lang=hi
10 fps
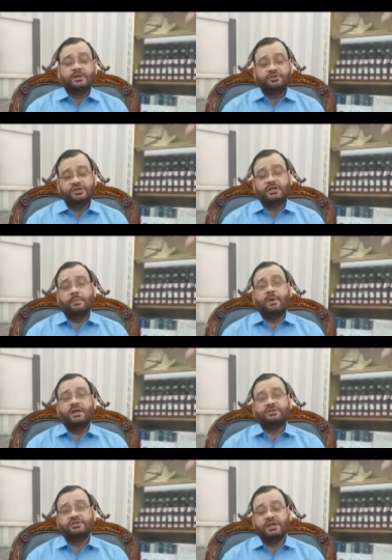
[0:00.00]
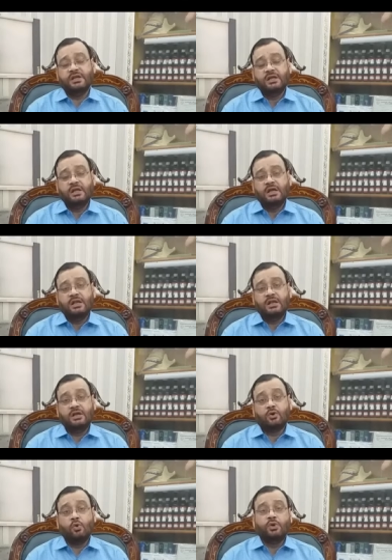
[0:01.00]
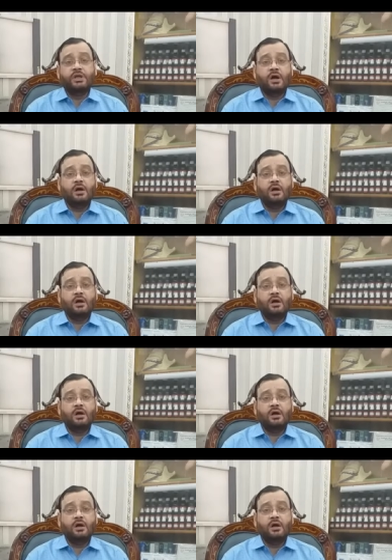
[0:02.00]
जिनके बायस से लिकोरिया